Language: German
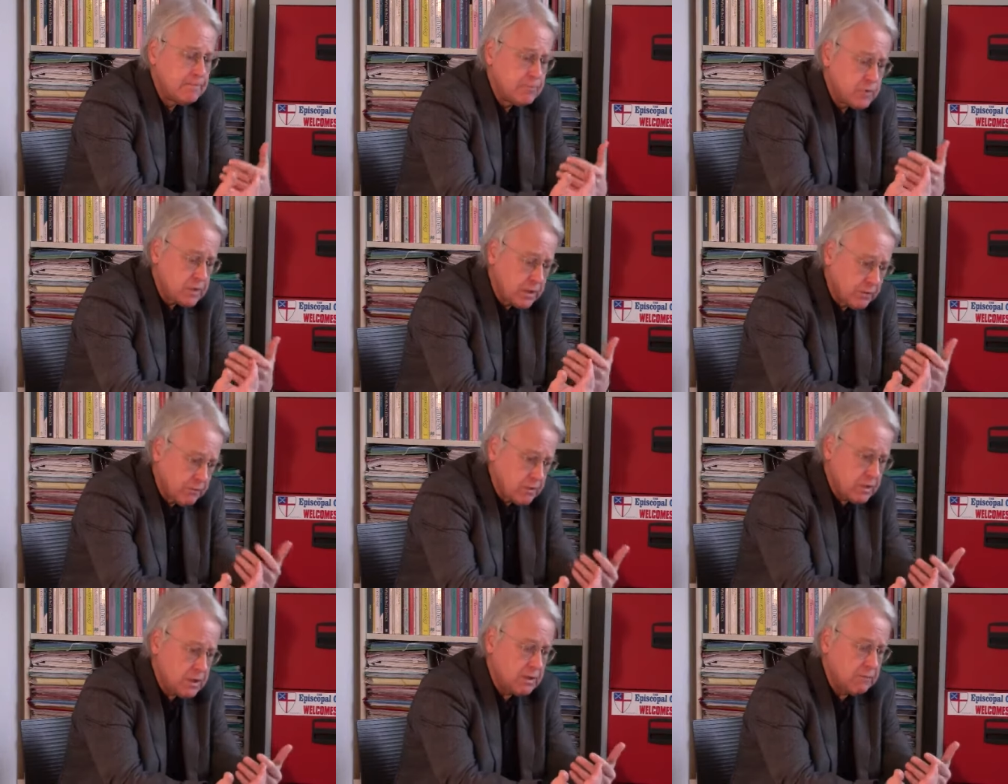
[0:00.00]
Das
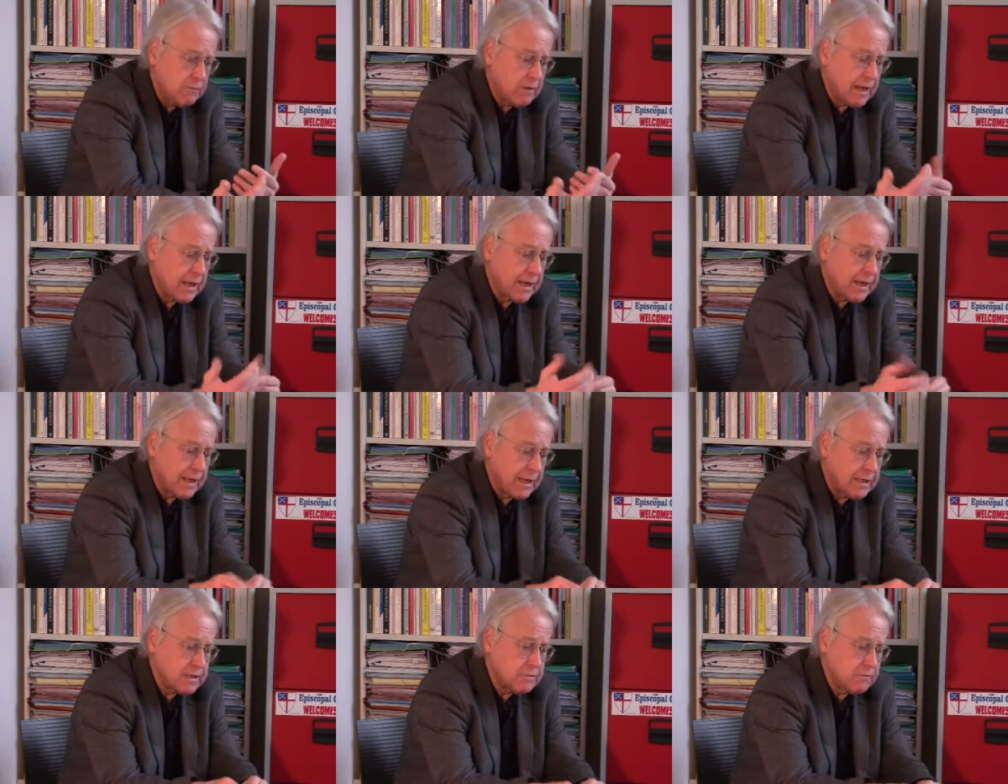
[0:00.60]
ein wichtig, wäre
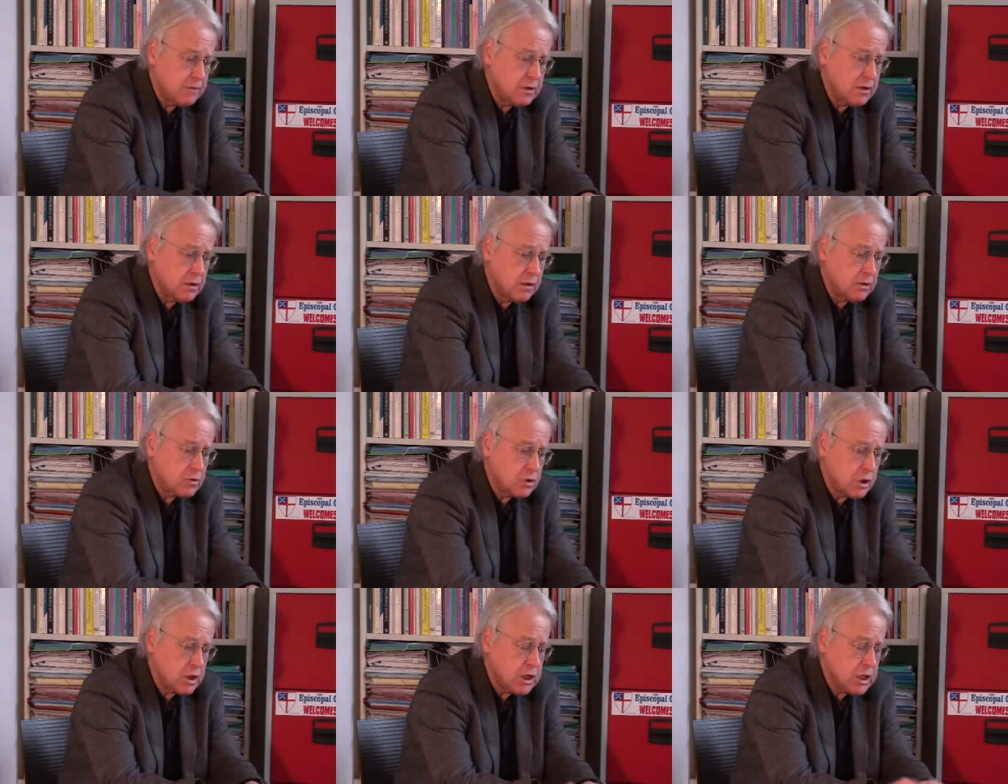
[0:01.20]
ein ganz
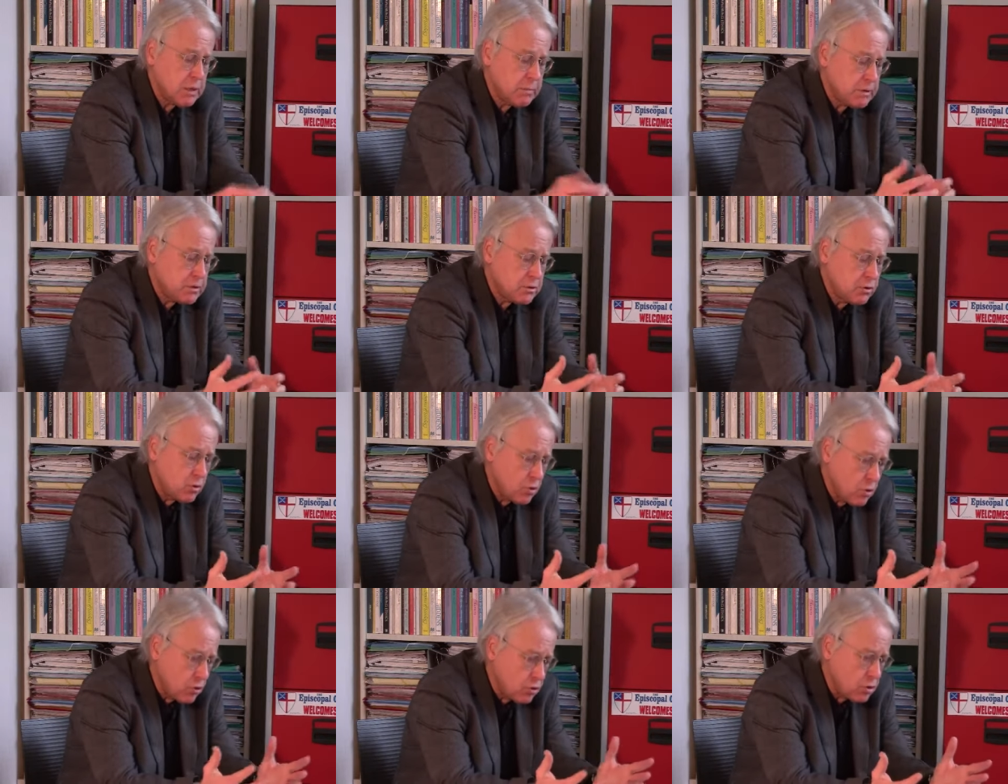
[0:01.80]
wichtiger Schritt, aber
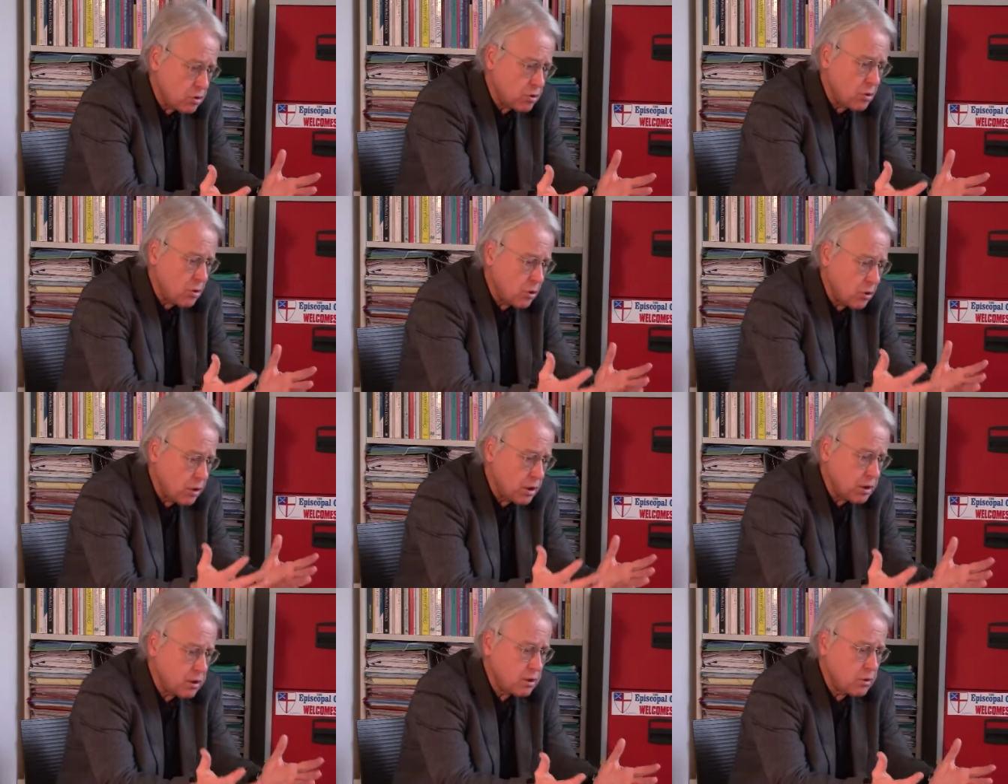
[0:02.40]
es können
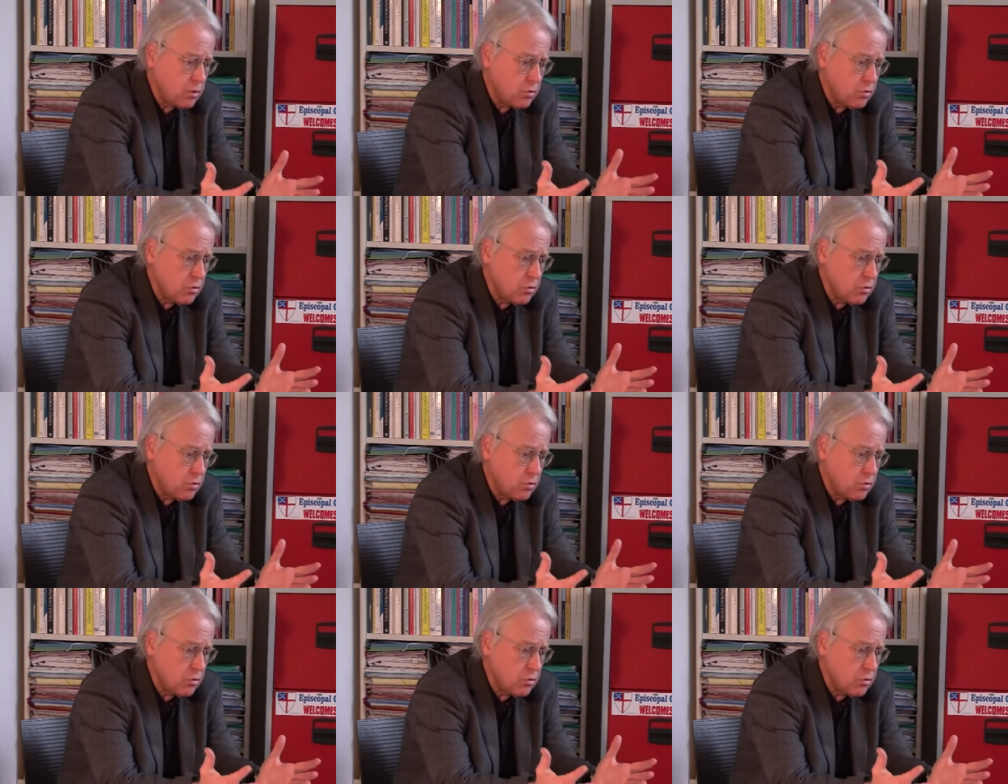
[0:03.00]
heute in